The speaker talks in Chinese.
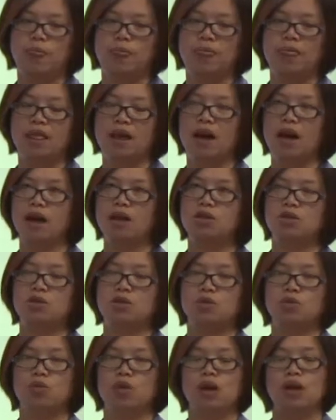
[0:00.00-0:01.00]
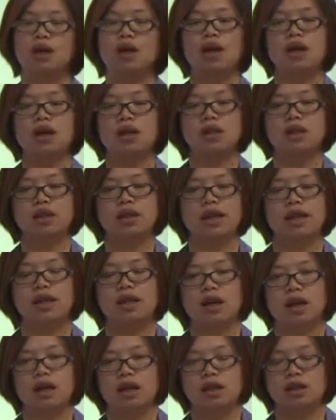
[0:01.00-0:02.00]
啊，就是我这
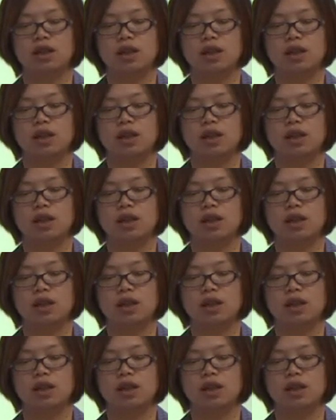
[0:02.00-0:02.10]
个